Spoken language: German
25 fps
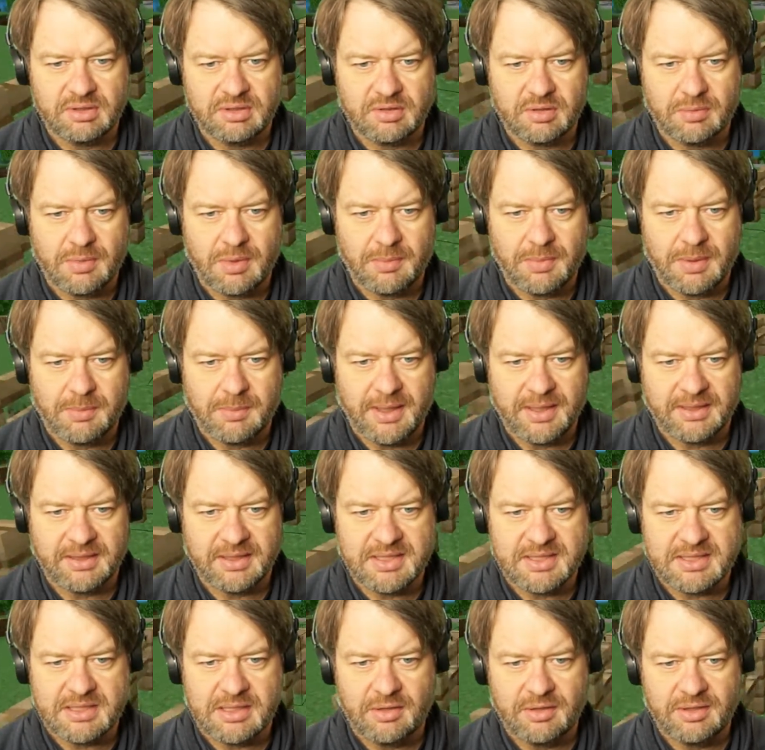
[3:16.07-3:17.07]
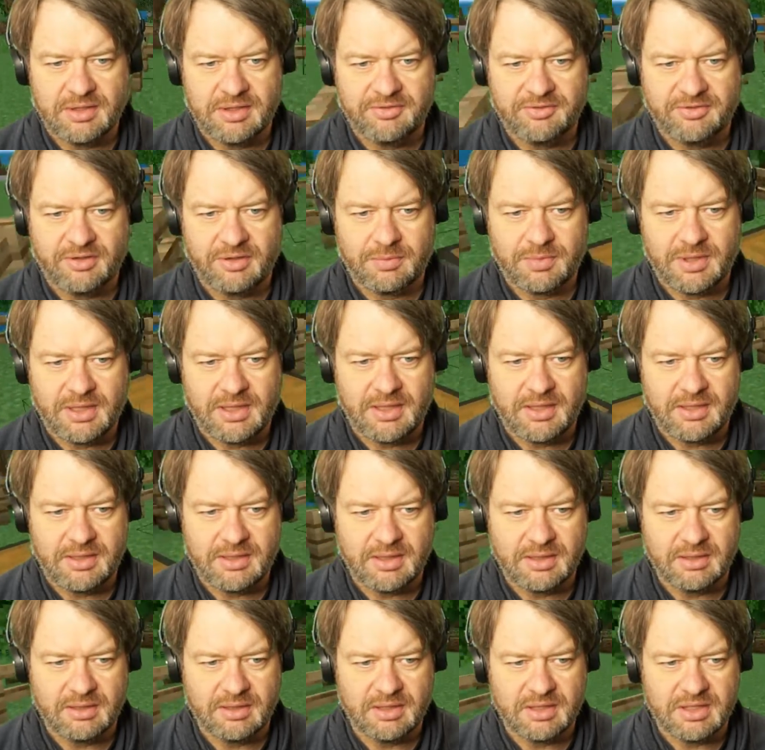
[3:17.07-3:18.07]
ich komme an meinem Zaun nicht vorbei.
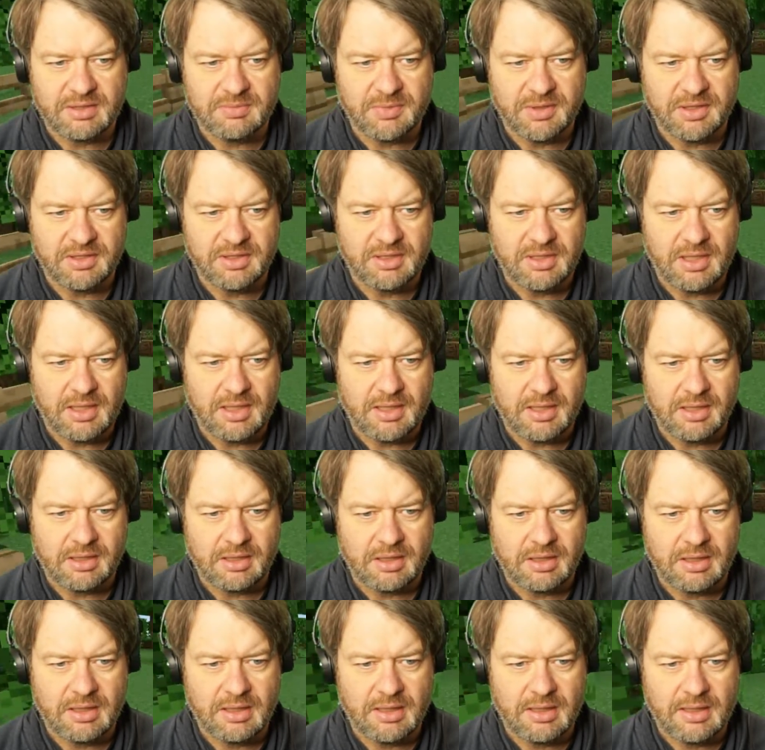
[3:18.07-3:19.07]
Dann gehe ich mal hier lang